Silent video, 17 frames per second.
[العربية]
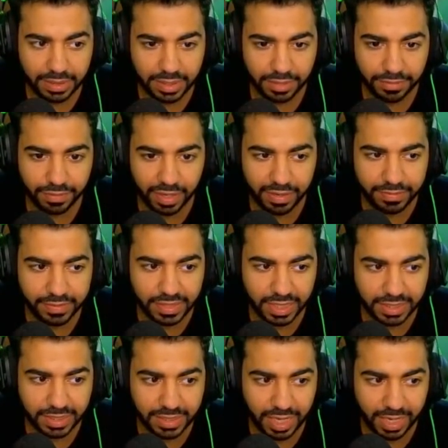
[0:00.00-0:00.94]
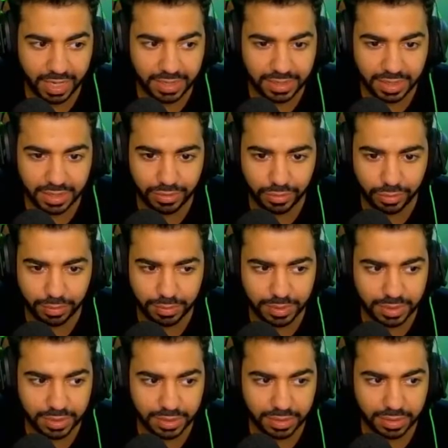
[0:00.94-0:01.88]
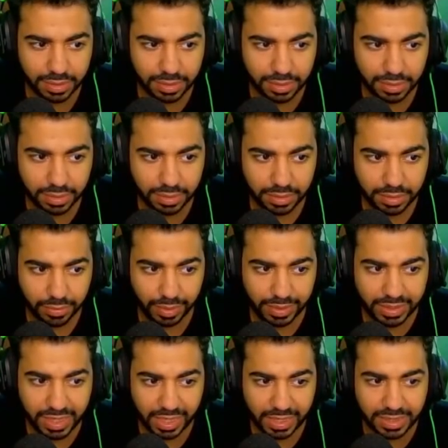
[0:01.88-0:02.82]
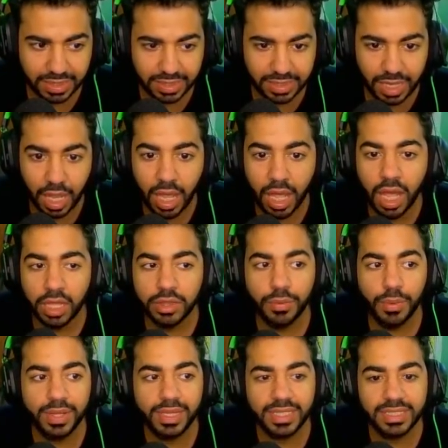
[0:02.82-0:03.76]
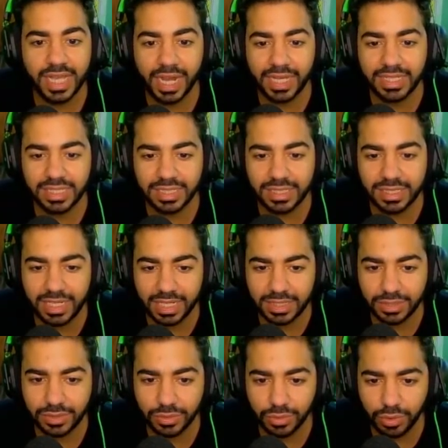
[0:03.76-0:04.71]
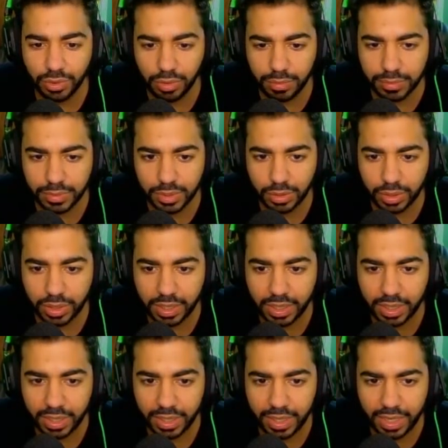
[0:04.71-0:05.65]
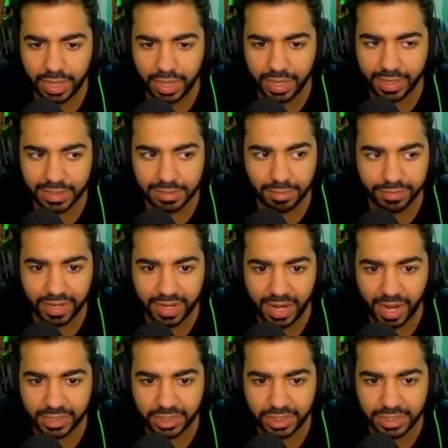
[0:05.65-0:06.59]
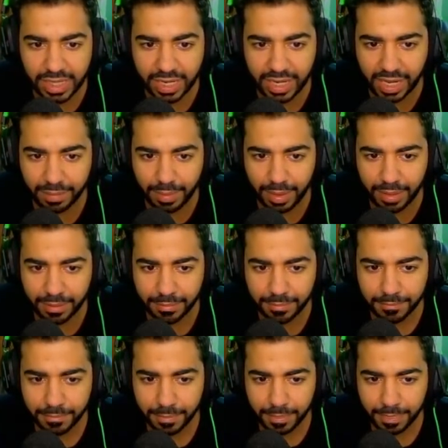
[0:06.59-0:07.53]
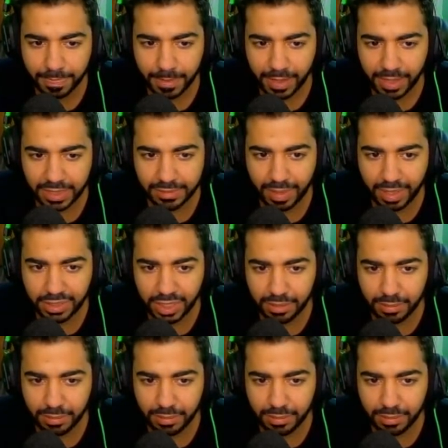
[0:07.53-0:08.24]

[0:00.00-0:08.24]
survive 6 seconds in rooms 20 seconds in 6 20 seconds in 6 rooms اوكي لازم افضل هنا 20 ثانيه يا جماعه لازم اعيش هنا